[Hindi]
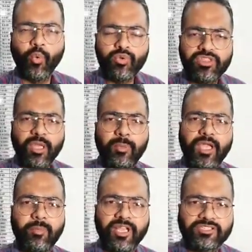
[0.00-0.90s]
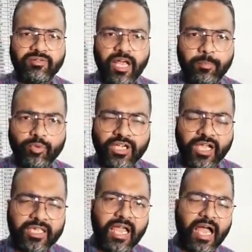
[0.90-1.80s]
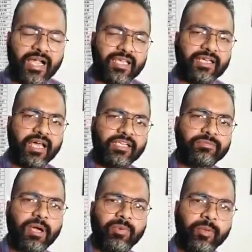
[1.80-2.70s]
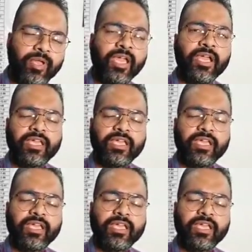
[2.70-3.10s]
उनसे भी हमने सवाल पूछा कि आखिरकार इस मामले में